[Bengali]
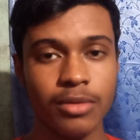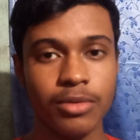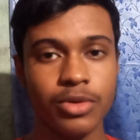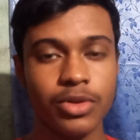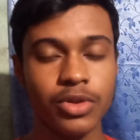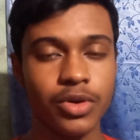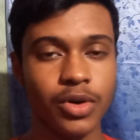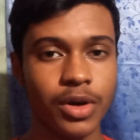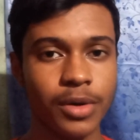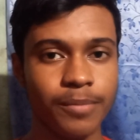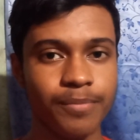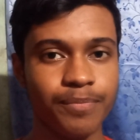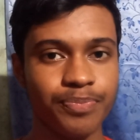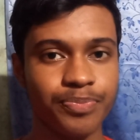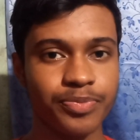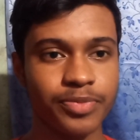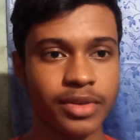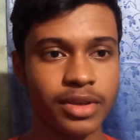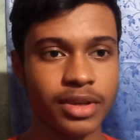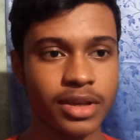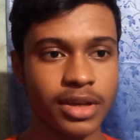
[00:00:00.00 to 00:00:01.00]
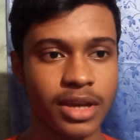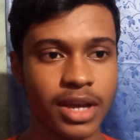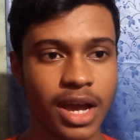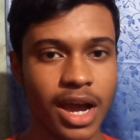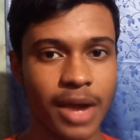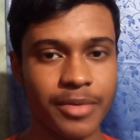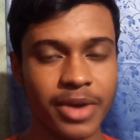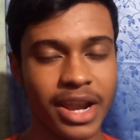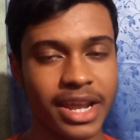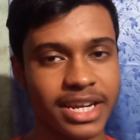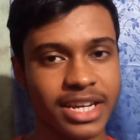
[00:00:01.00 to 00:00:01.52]
হ্যালো বন্ধুগণ
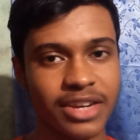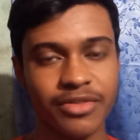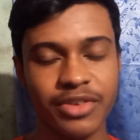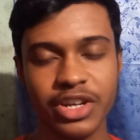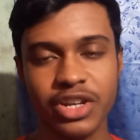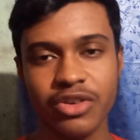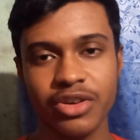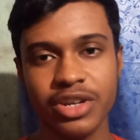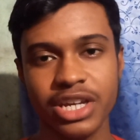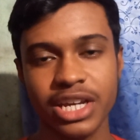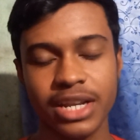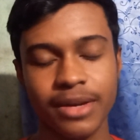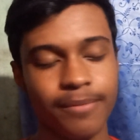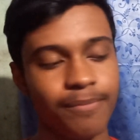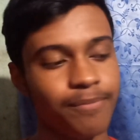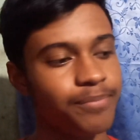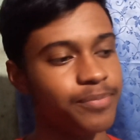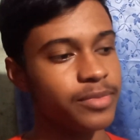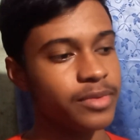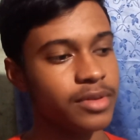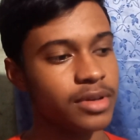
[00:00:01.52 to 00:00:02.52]
আমি আরেকটা ভিডিও নিয়ে এলাম